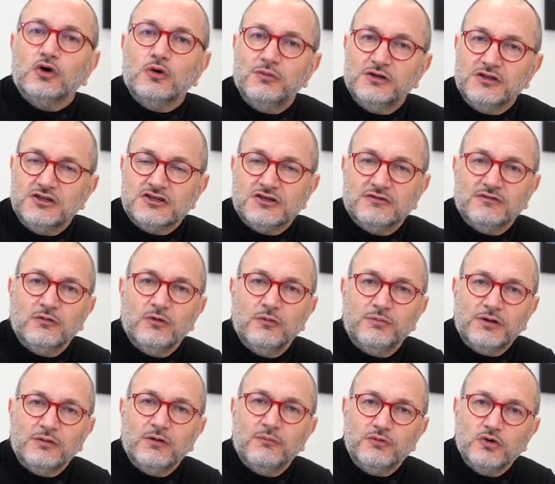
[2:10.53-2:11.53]
come dicevamo
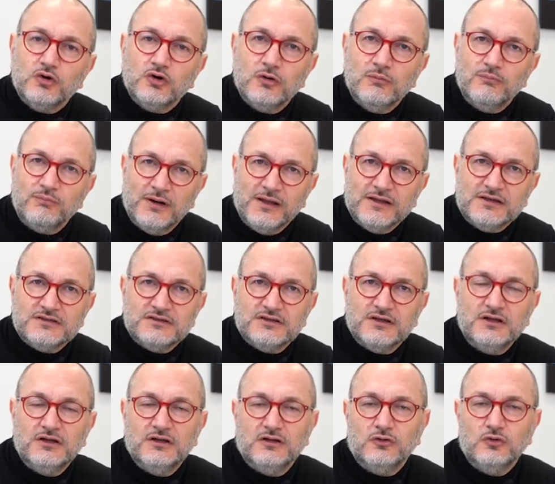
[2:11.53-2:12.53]
prima, più
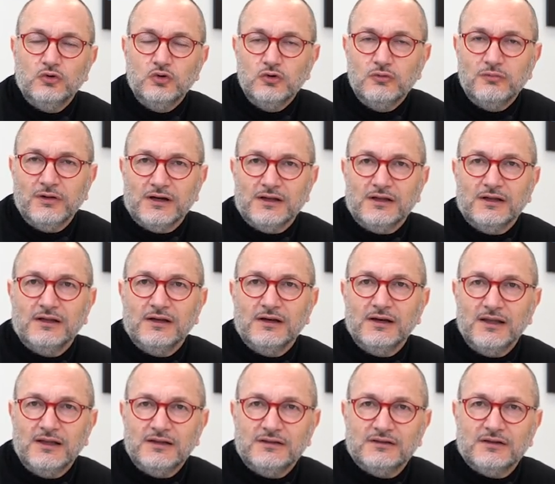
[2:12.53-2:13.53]
complesse numeri,
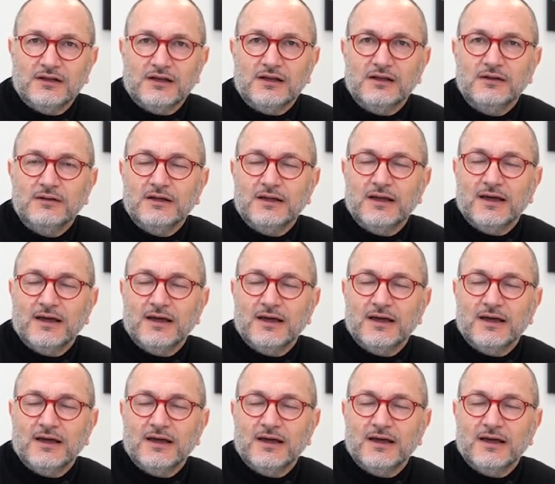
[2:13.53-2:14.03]
lettere,